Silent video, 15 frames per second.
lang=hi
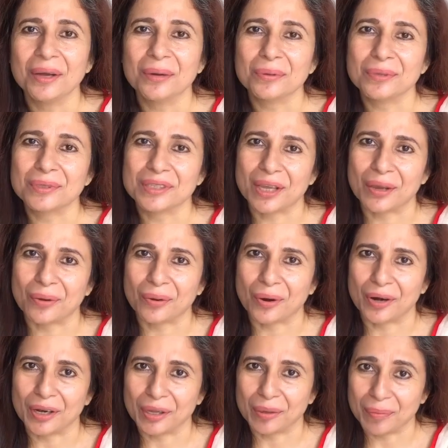उसके
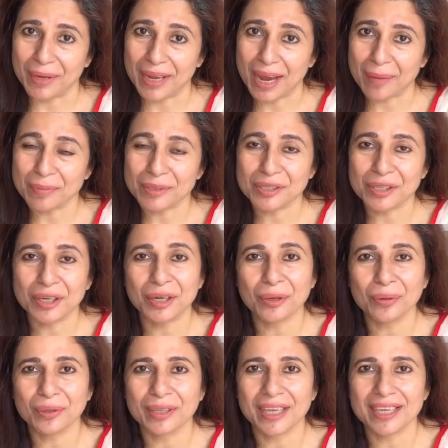अकॉर्डिंग भी आप इस रीडिंग
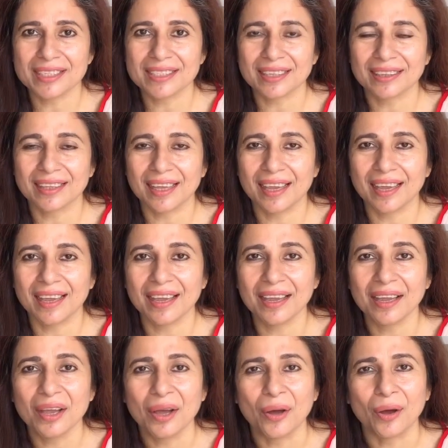को देख सकते हैं
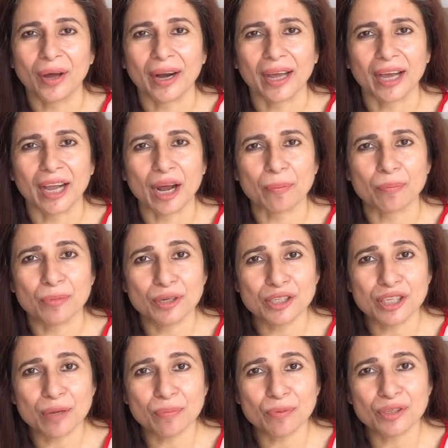और अगर आप
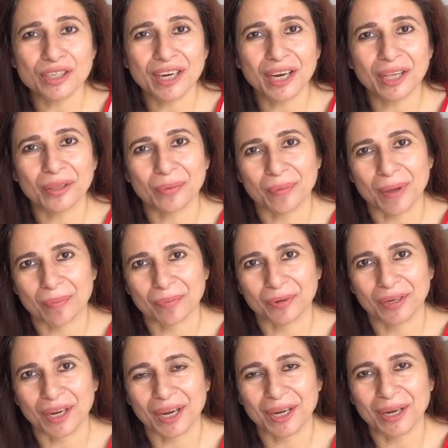मुझसे पूछेंगे तो मैं आपको
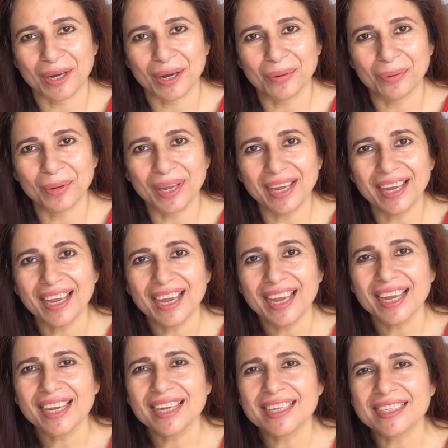यही कहूँगी
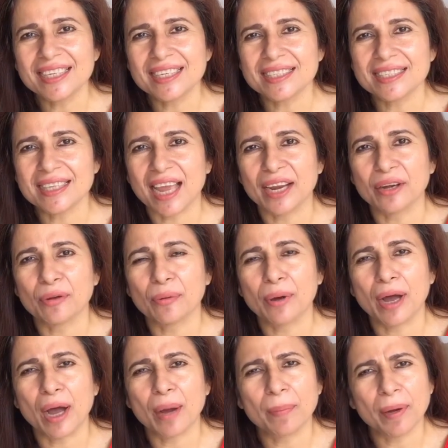कि जिस साइन को
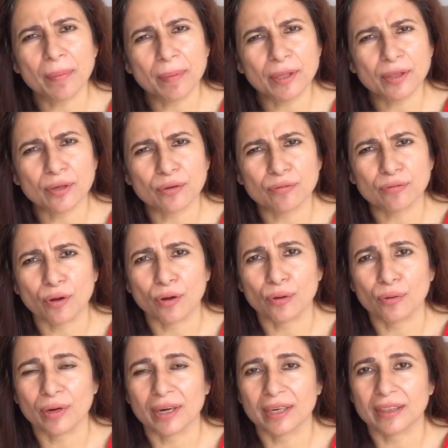आप अभी तक
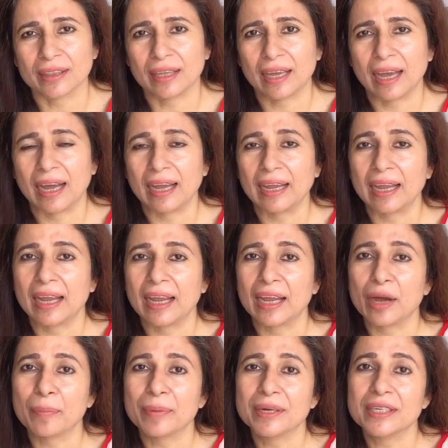फॉलो करते आए हैं
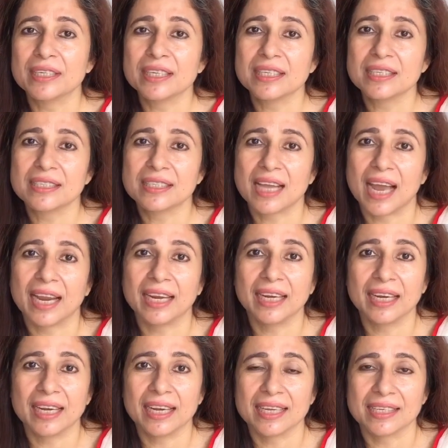या फिर जिस साइन
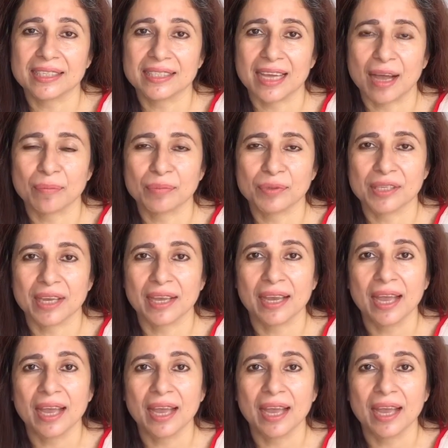के हिसाब से